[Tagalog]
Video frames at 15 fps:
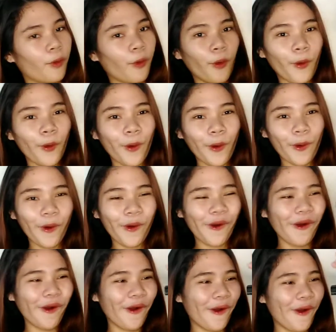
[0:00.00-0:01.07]

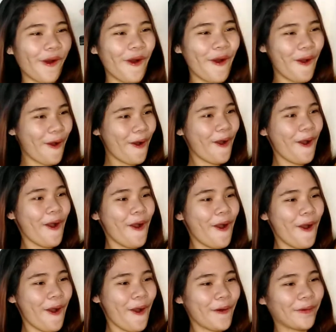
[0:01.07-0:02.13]

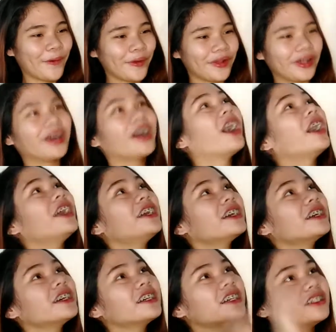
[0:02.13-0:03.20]
Wow!
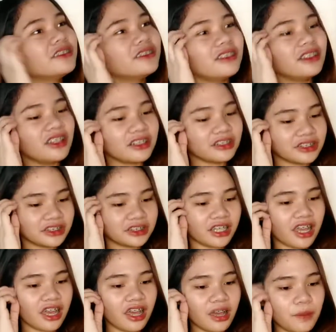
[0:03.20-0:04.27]
Ayun, ganun lang
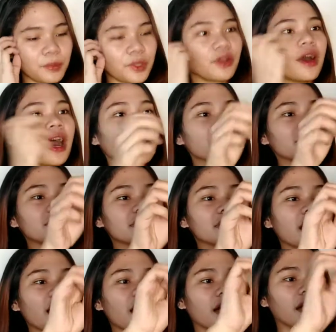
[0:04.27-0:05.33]
siya. Pero
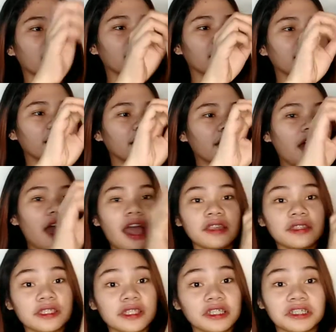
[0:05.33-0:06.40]
ayos na.
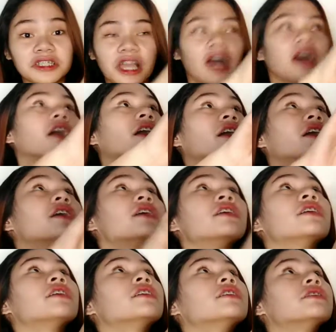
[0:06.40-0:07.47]
Ayos na siya.
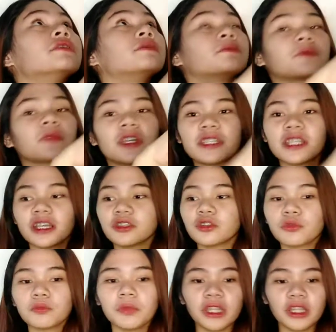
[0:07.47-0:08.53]
Kasi
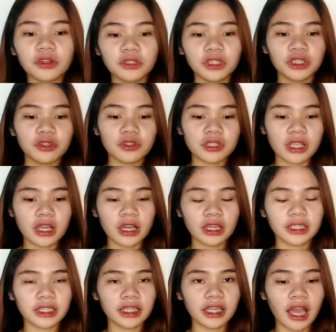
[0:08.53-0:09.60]
itong bili ko dito sa
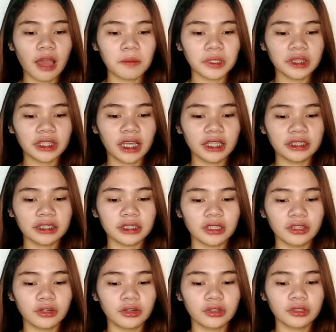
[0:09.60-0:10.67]
ginagamit natin
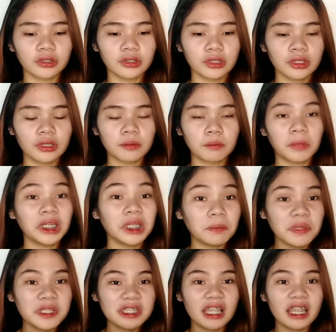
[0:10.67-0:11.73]
ngayon,
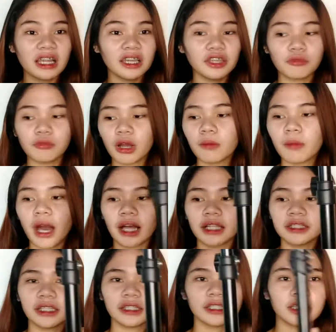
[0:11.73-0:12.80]
manipis talaga yung mga
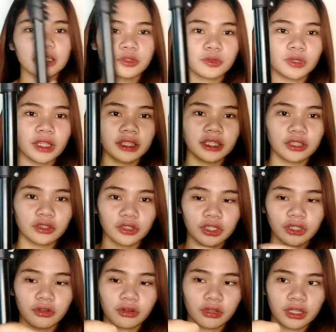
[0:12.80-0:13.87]
bakal niya. Di katulad nito,
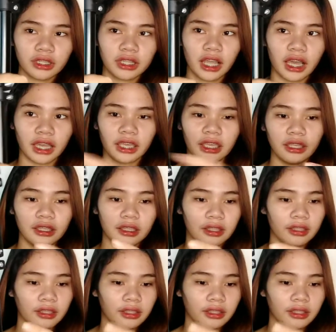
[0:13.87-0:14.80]
yan ang unlucky.